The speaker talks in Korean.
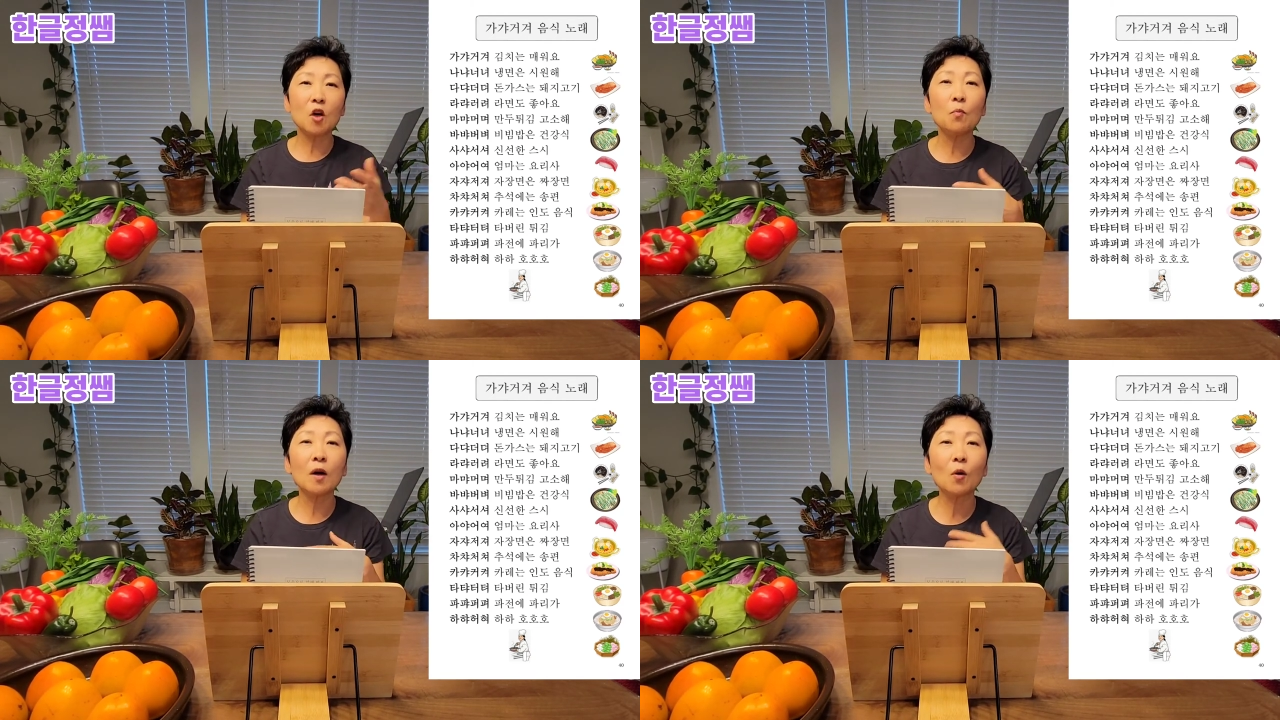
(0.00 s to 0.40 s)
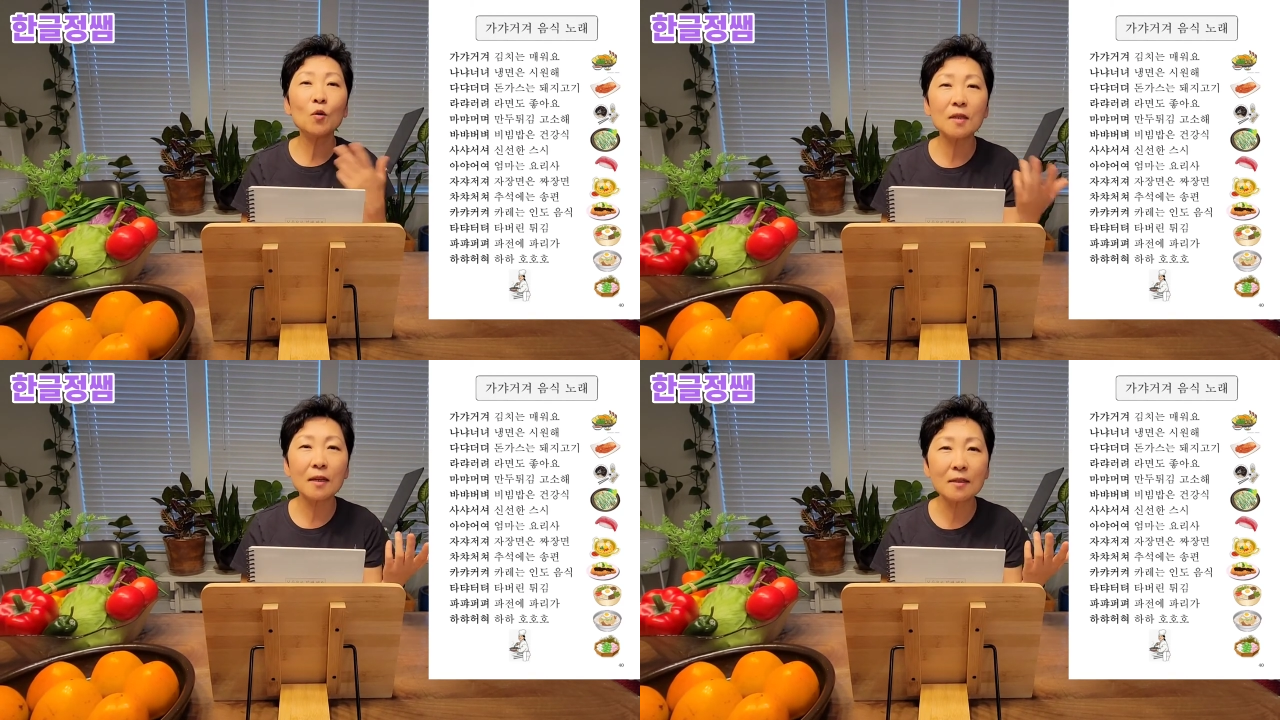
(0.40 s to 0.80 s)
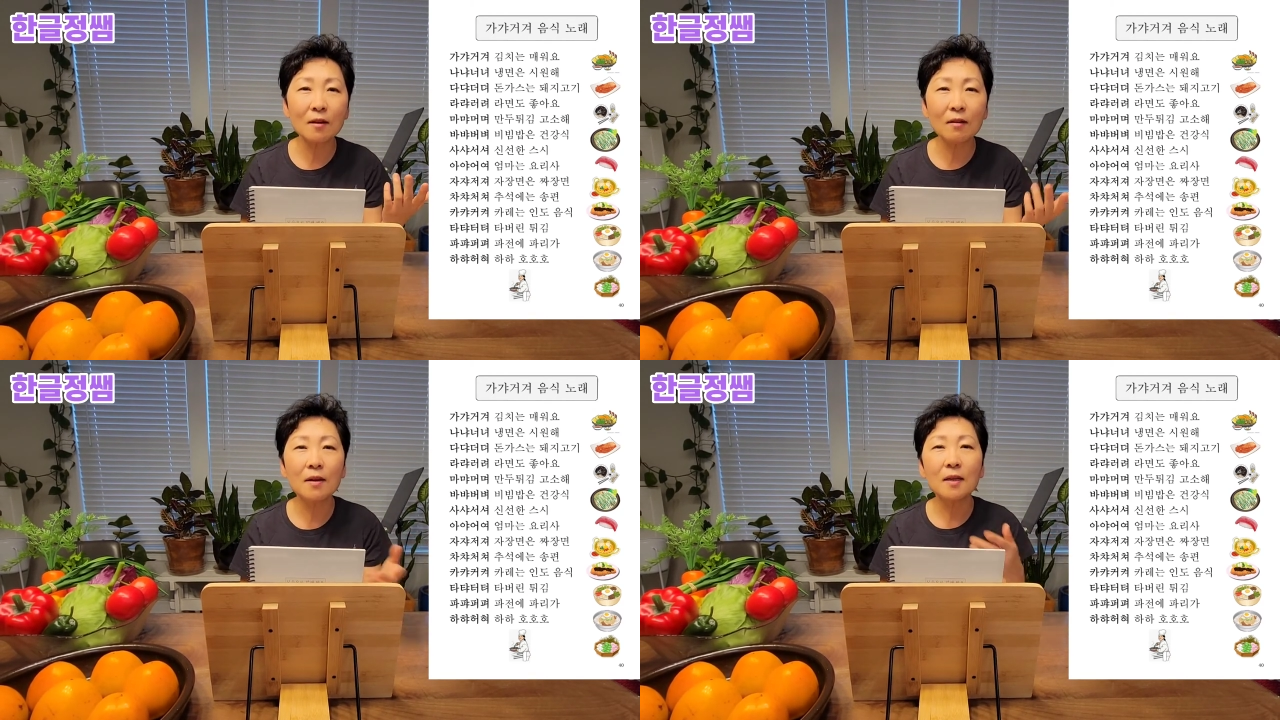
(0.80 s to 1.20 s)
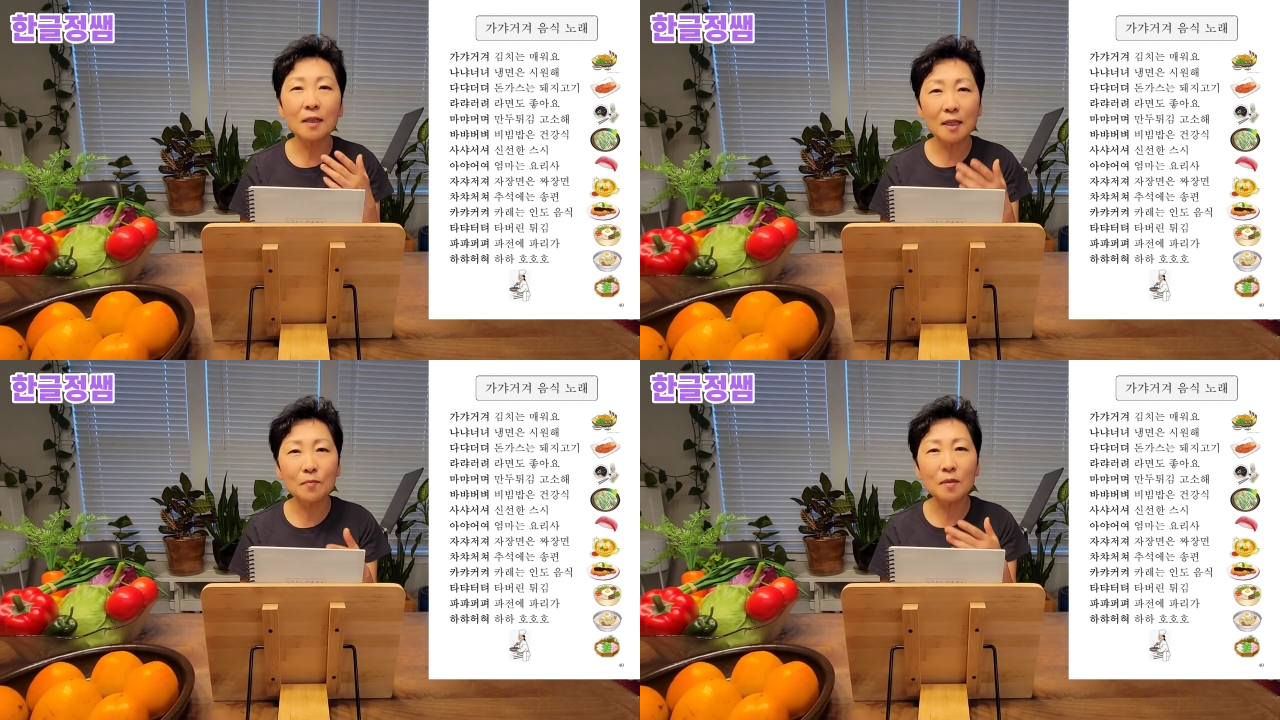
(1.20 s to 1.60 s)
엄마가 혼자서
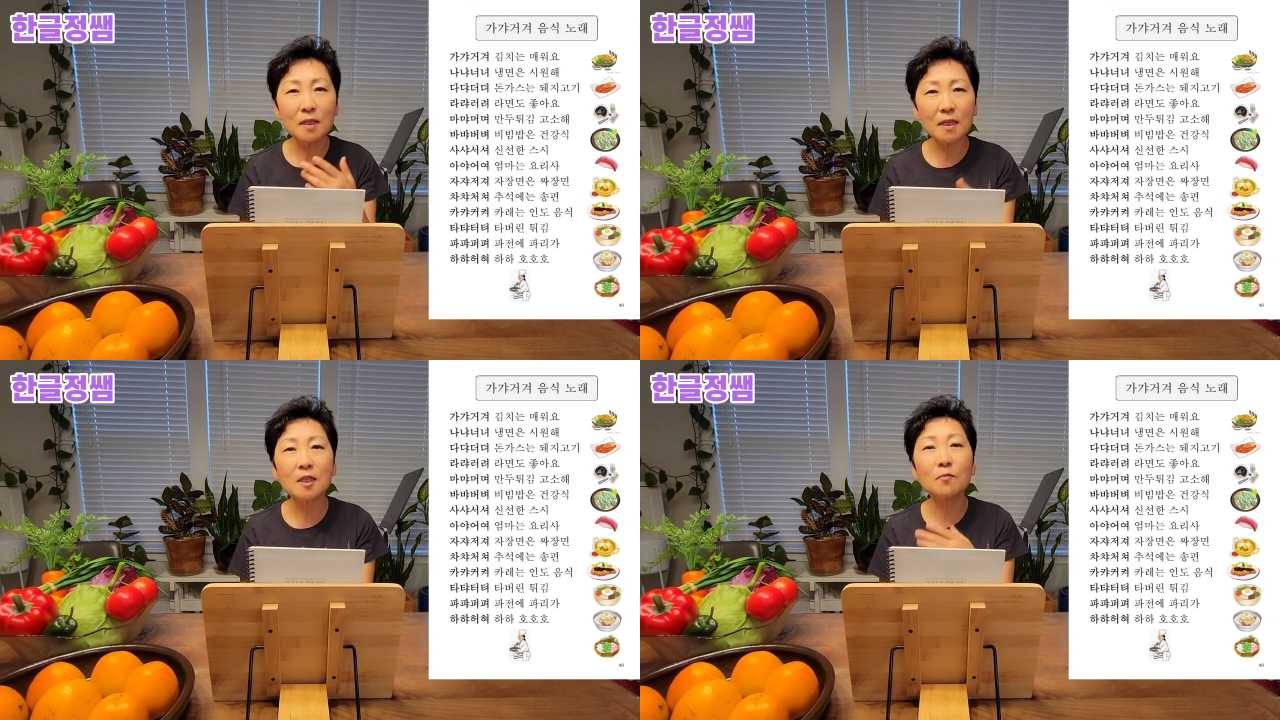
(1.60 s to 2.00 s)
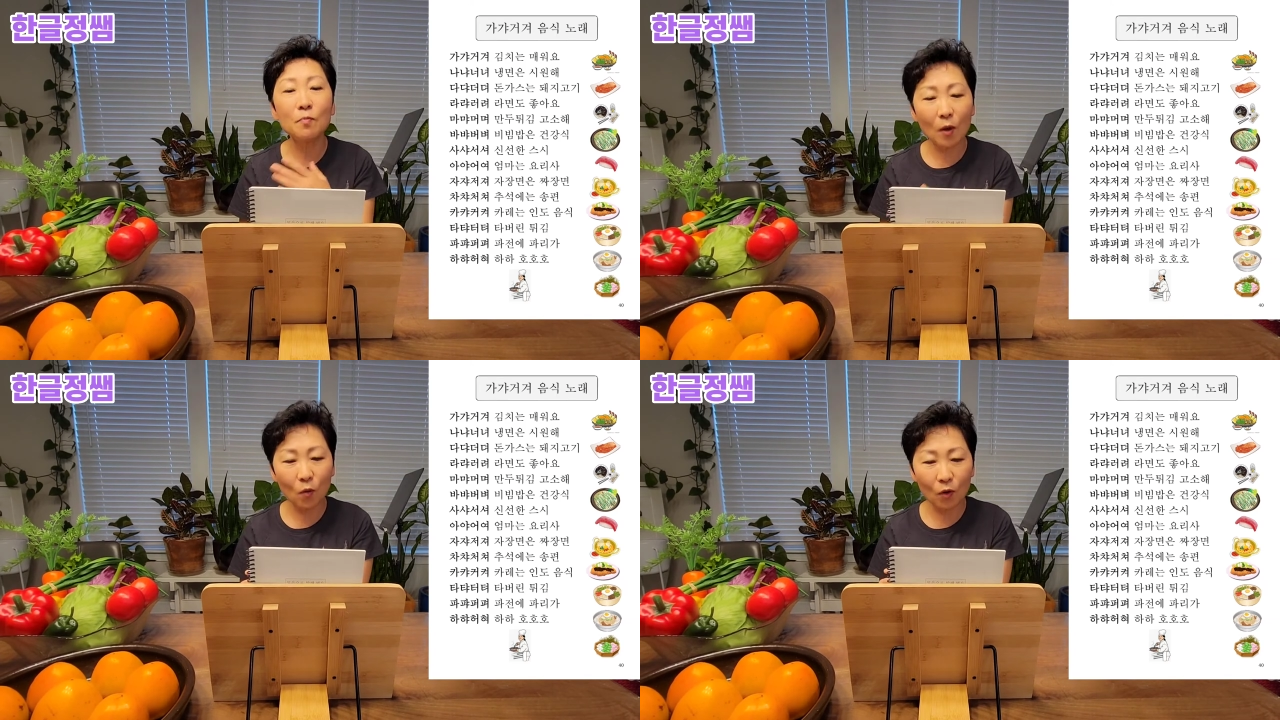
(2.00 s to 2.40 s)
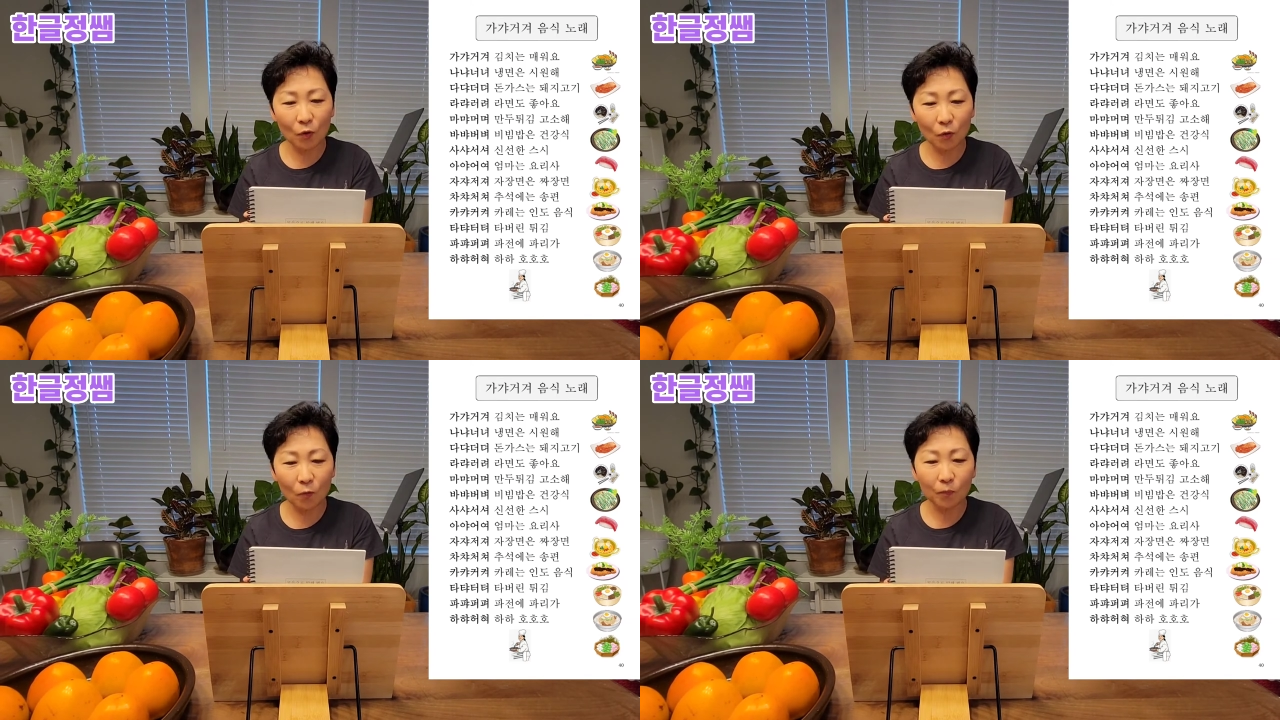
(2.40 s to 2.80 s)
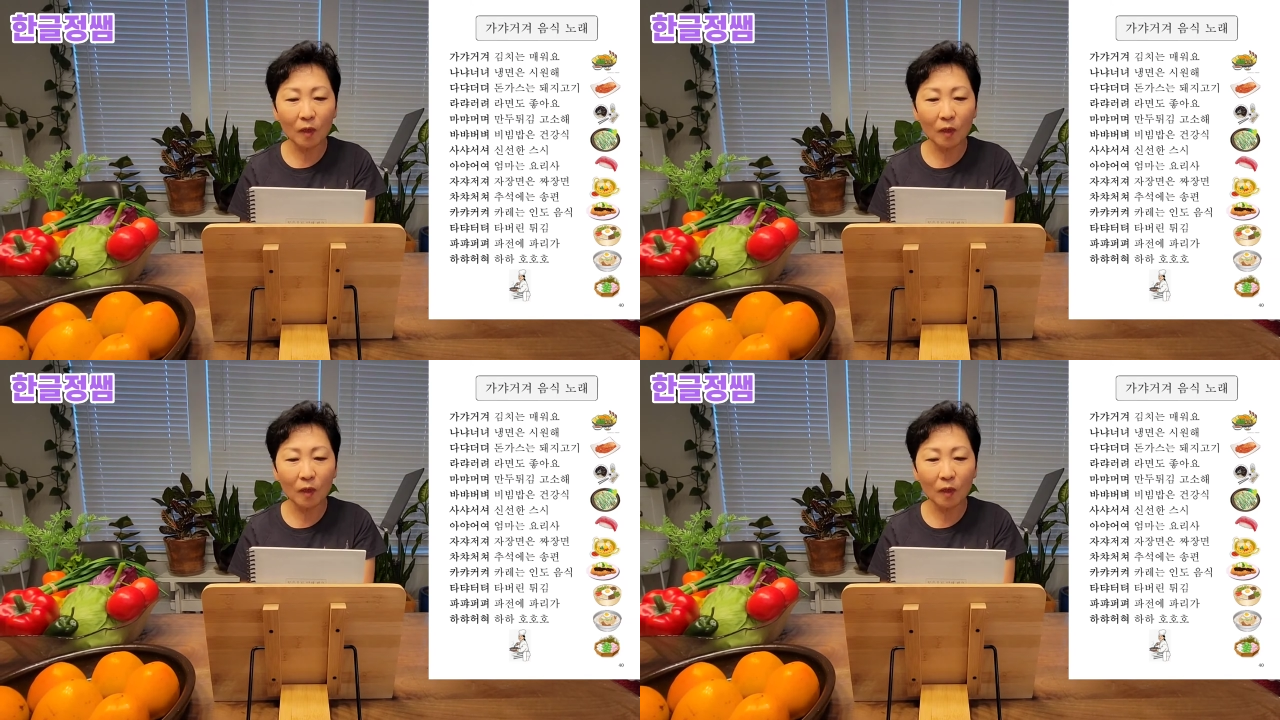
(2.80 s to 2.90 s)
김치는 매워요.